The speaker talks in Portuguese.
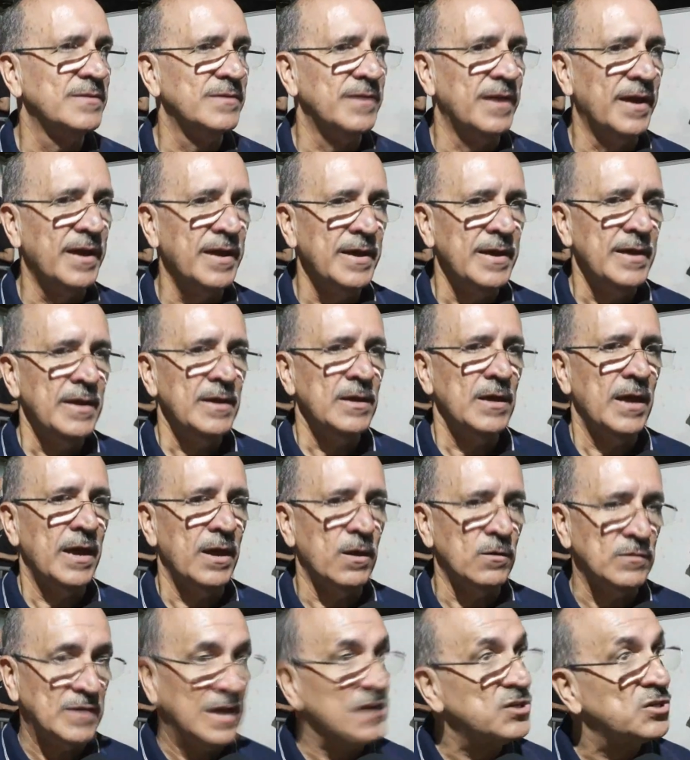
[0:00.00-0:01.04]
né, é,
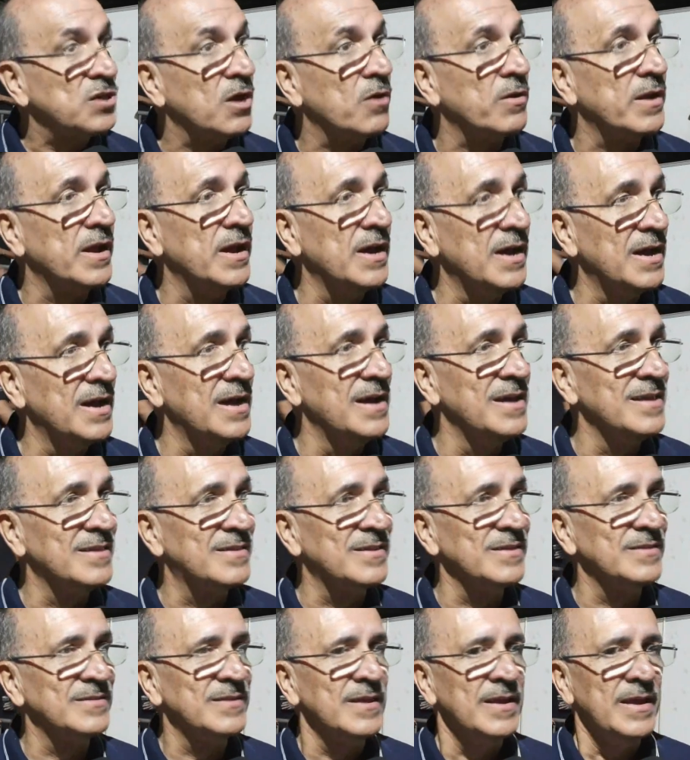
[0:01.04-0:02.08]
os
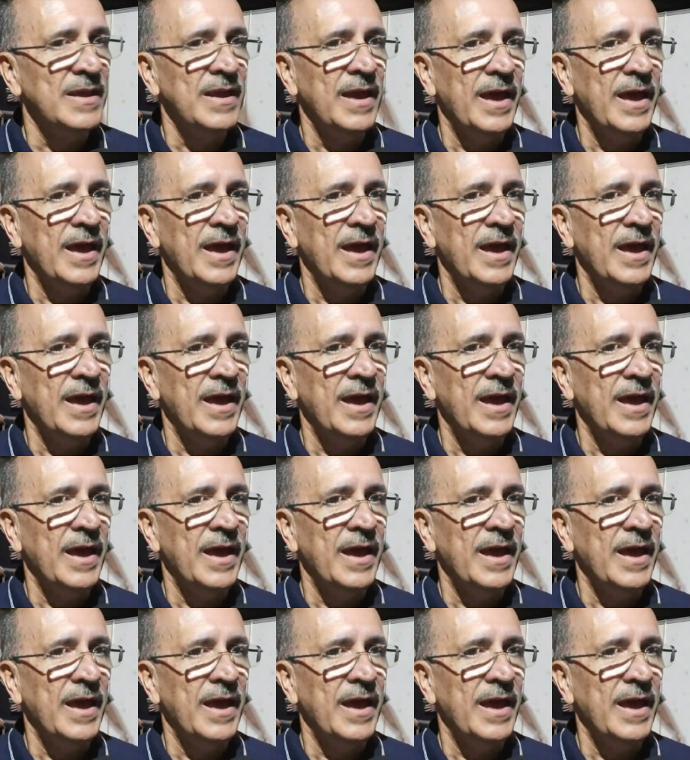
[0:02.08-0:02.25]
restaurantes.